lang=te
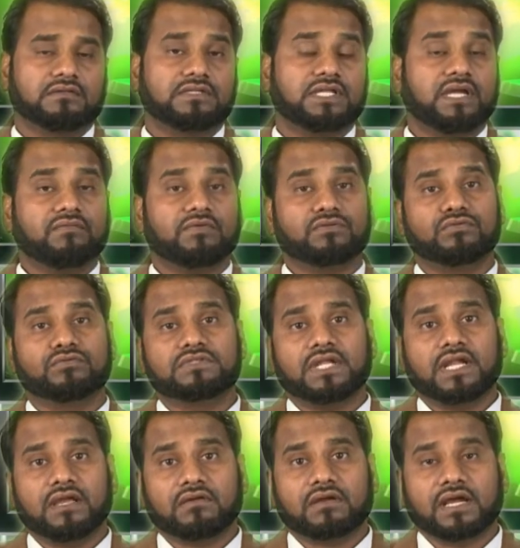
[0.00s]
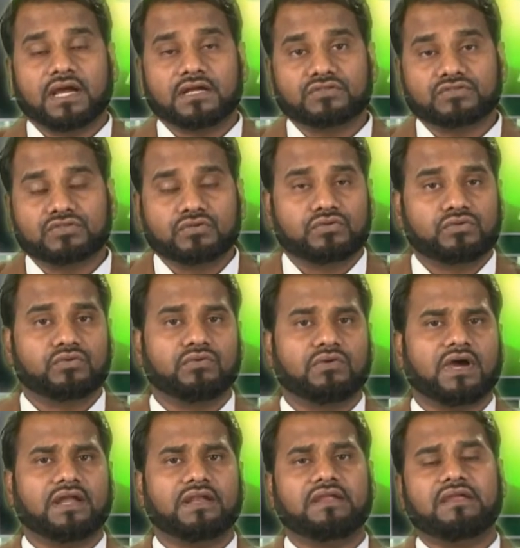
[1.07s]
దైవదూతల యొక్క చుట్టూ
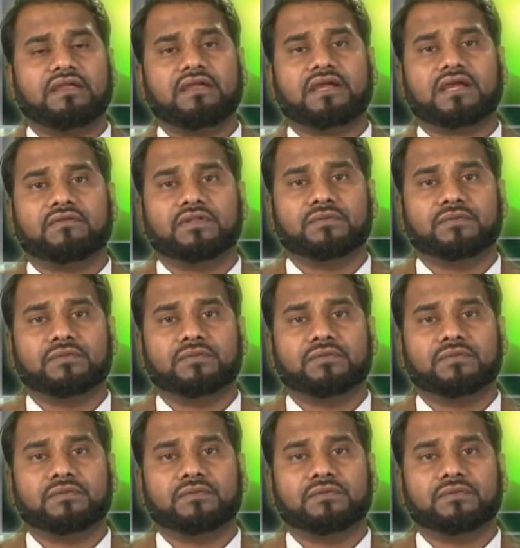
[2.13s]
అనేక